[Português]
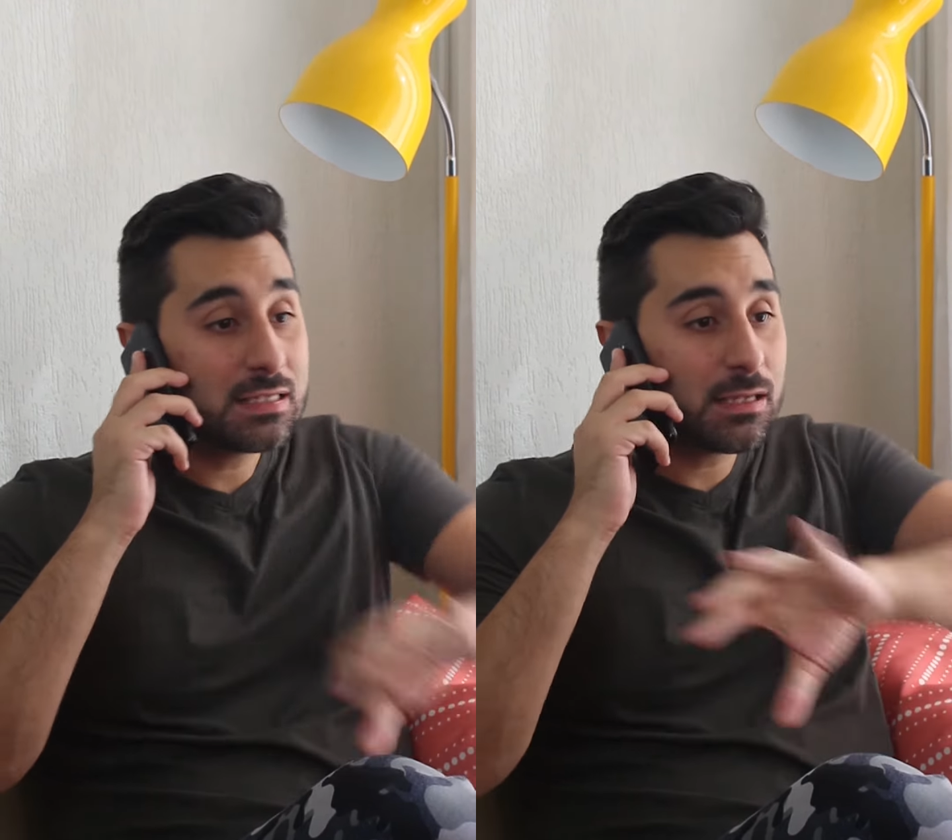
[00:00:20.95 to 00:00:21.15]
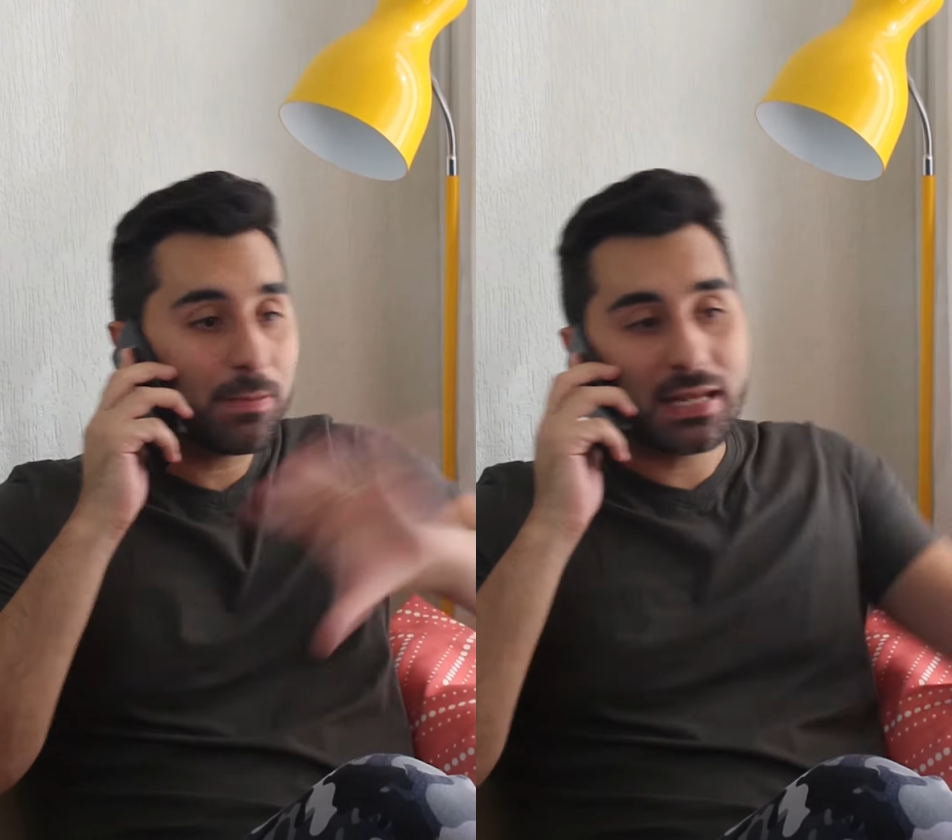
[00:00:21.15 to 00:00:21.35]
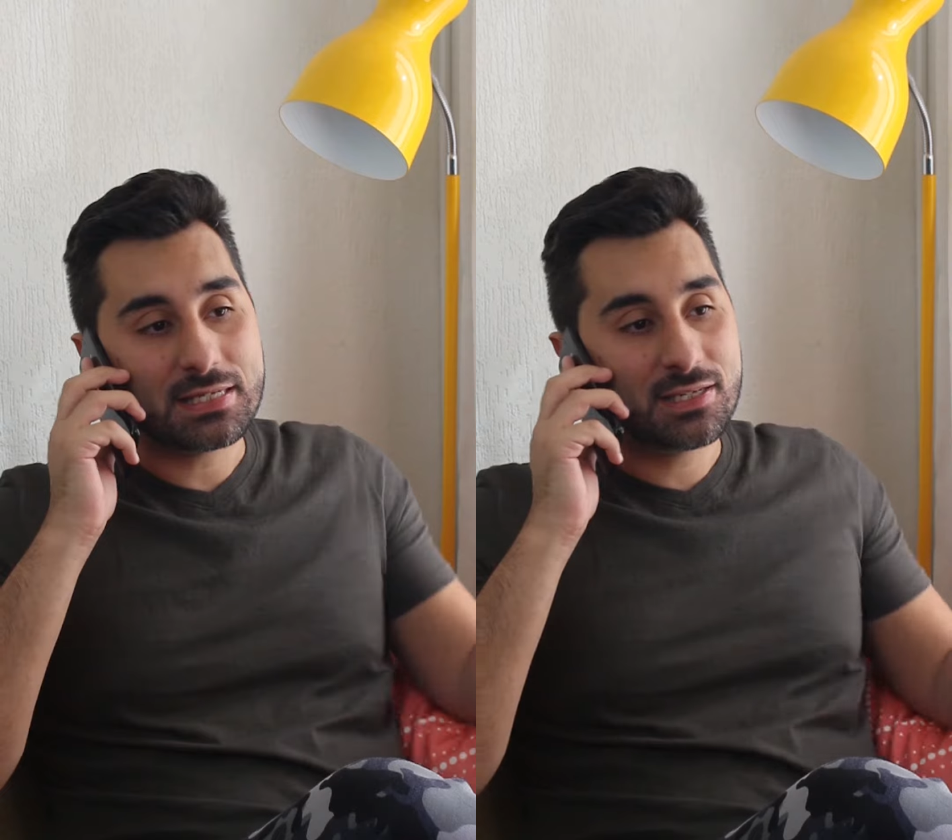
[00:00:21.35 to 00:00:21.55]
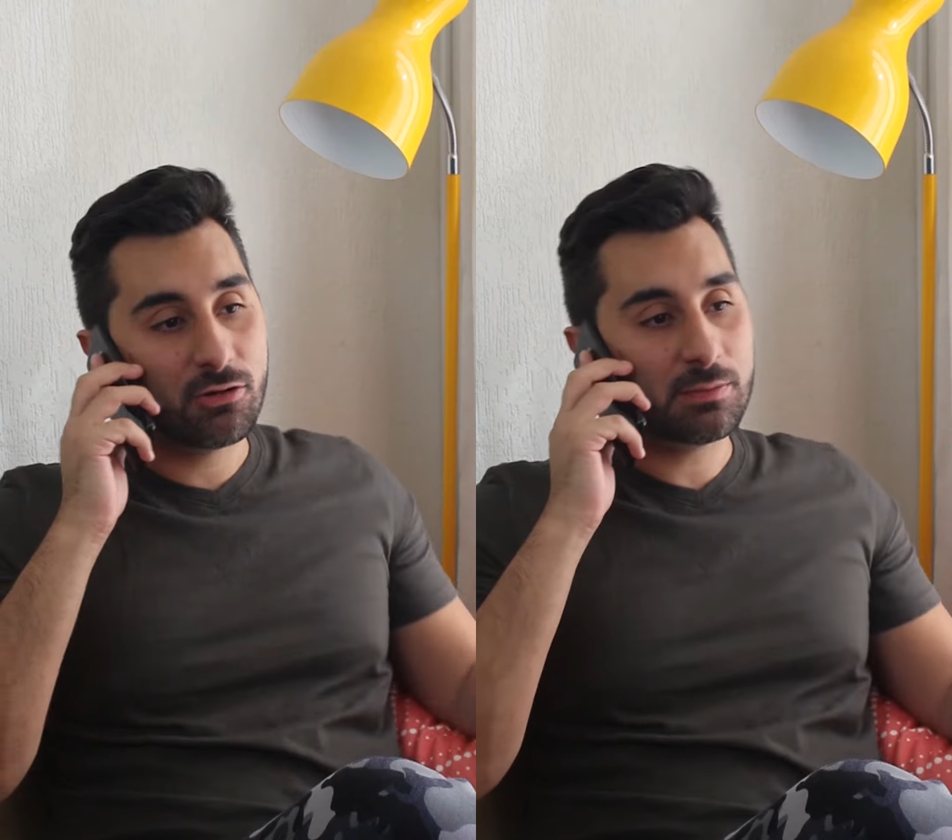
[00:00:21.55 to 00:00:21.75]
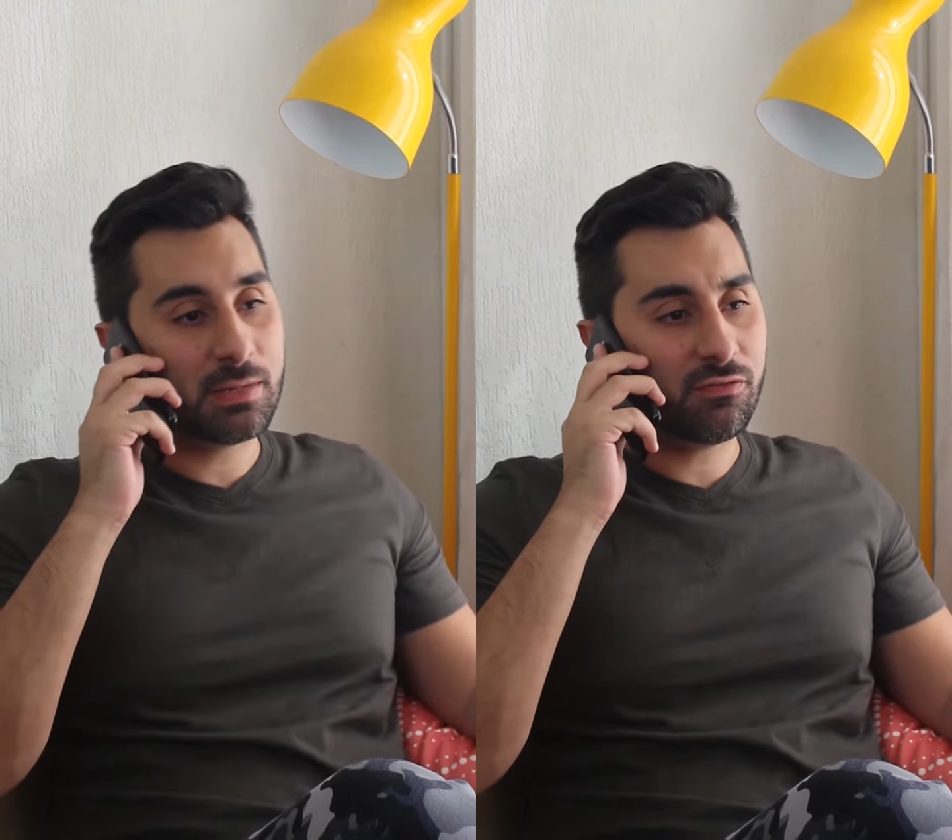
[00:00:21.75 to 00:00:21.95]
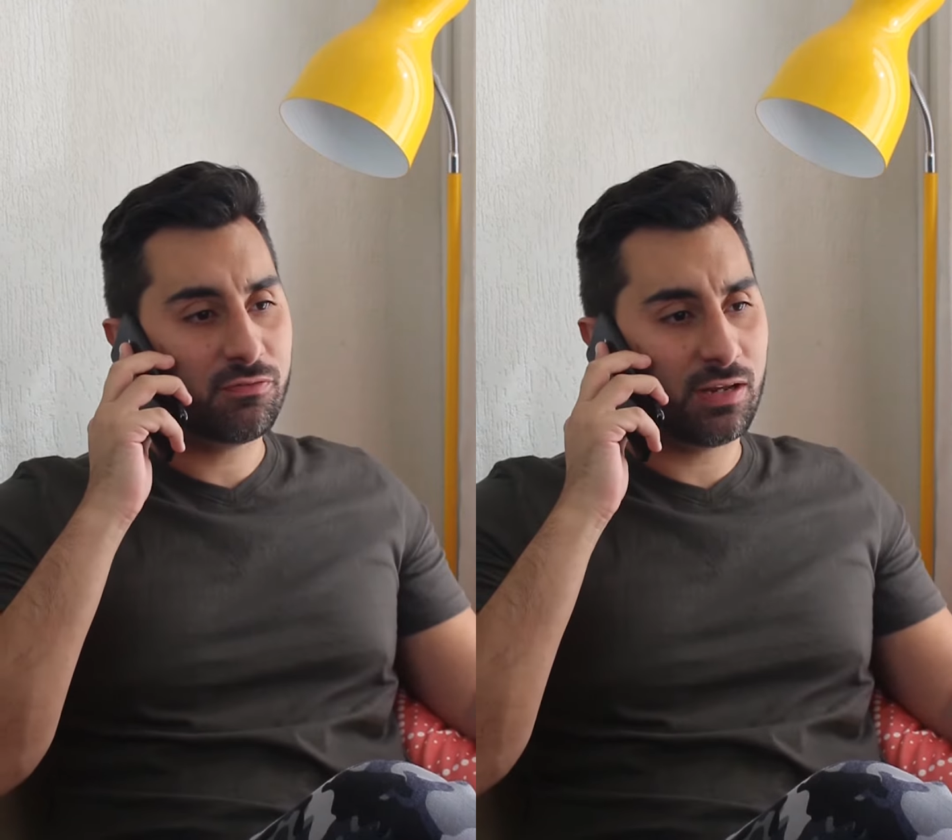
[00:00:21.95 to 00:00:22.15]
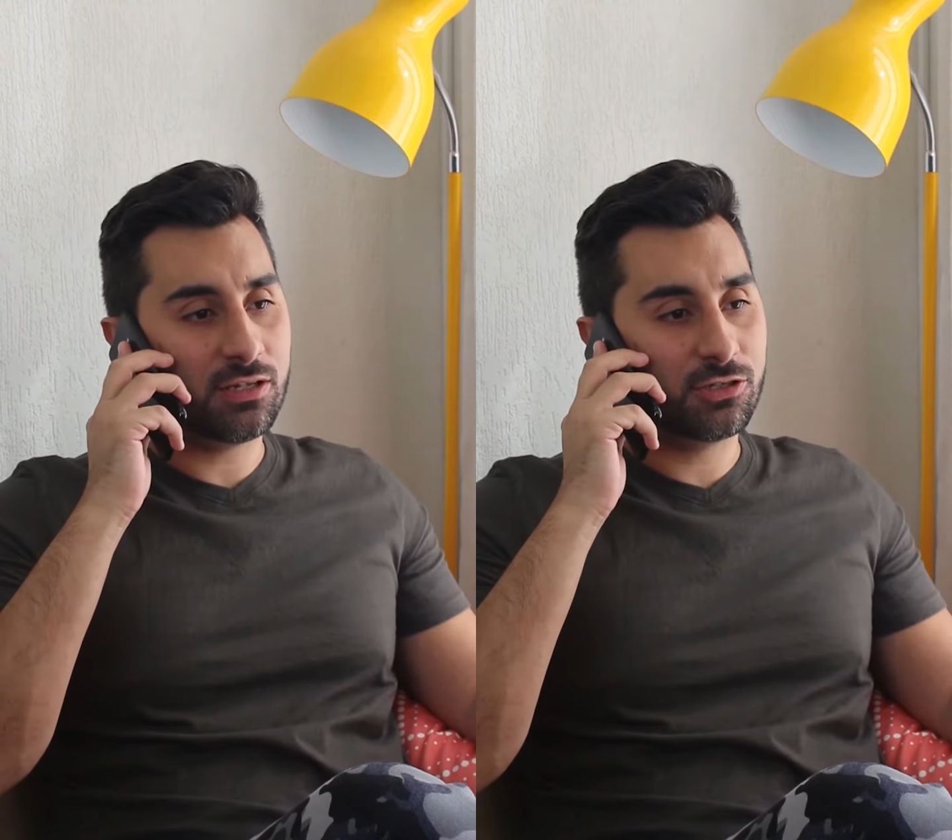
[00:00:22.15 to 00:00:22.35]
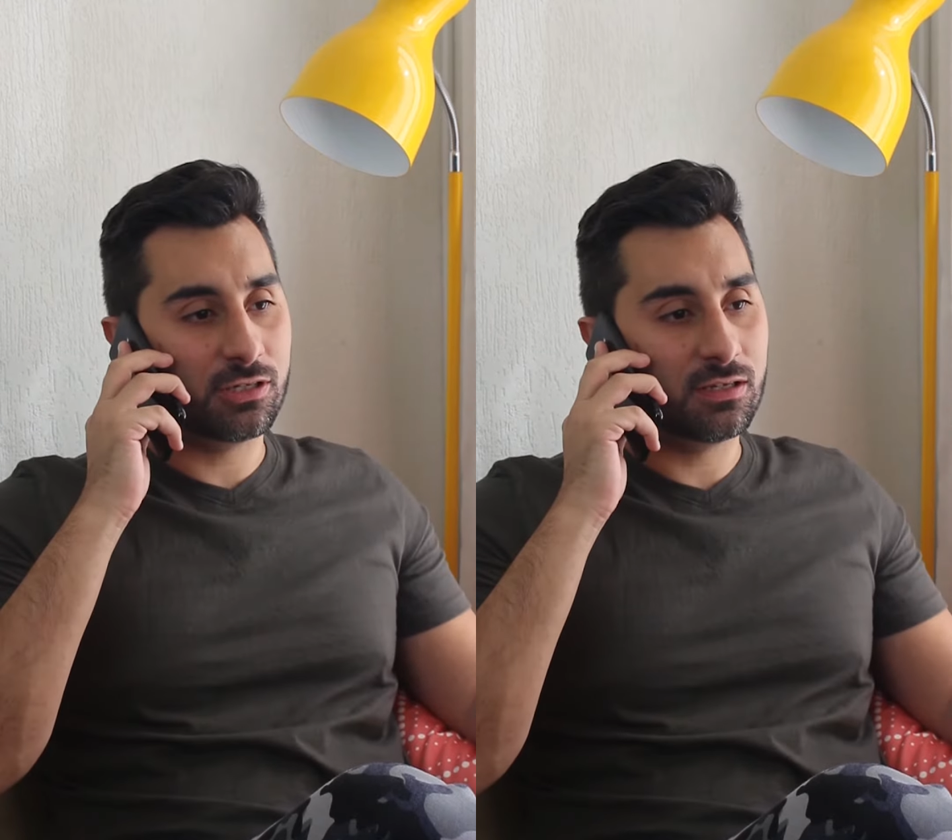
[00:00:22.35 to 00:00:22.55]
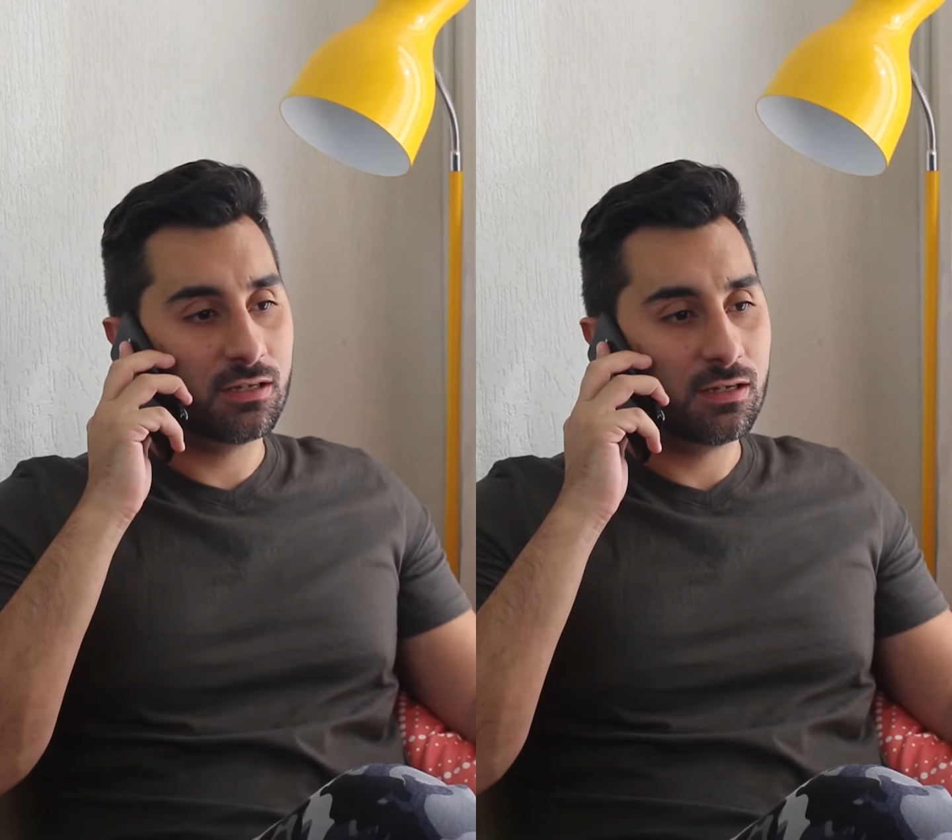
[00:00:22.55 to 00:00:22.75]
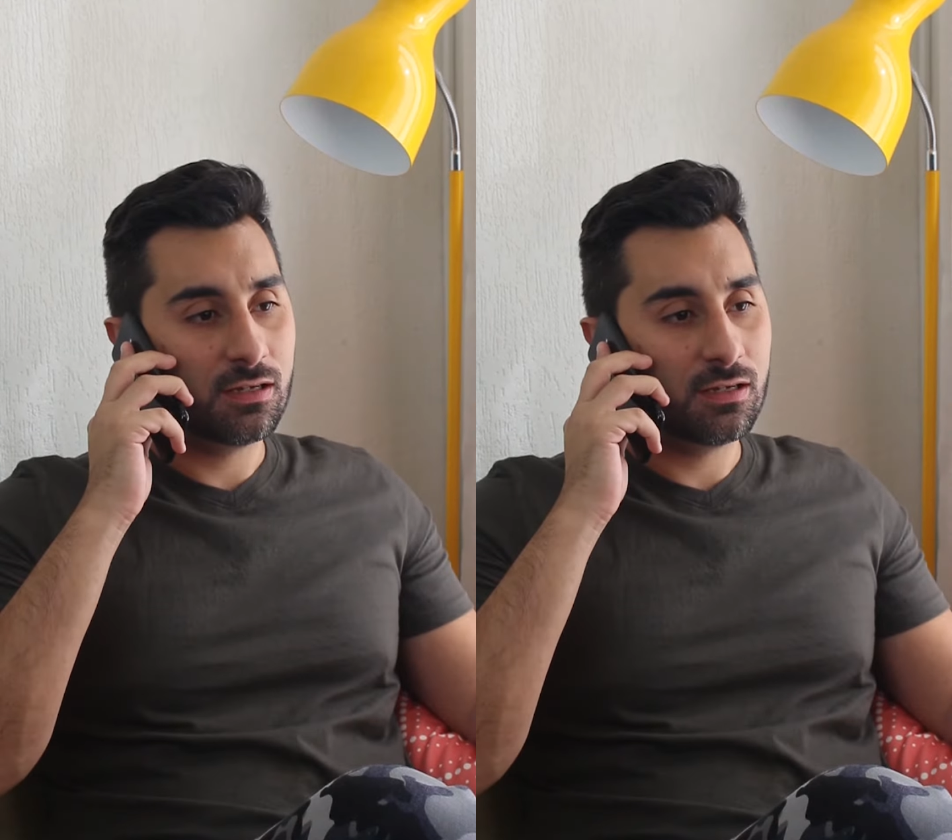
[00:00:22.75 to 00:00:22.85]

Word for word: desapareceu na minha frente.